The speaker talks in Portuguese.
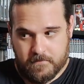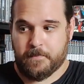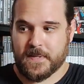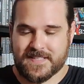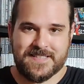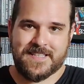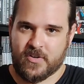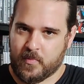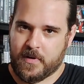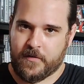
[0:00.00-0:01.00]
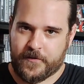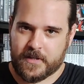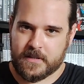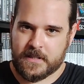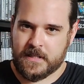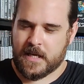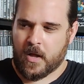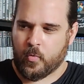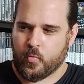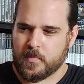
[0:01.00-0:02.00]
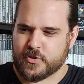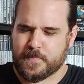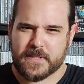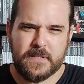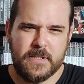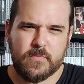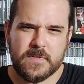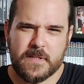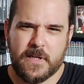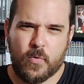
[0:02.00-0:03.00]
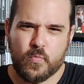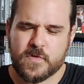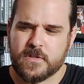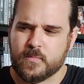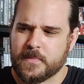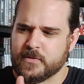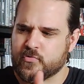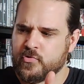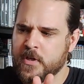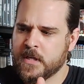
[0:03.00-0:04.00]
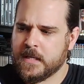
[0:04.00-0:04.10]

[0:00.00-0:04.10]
pareceu-me haver ali algumas partículas, ali alguns elementos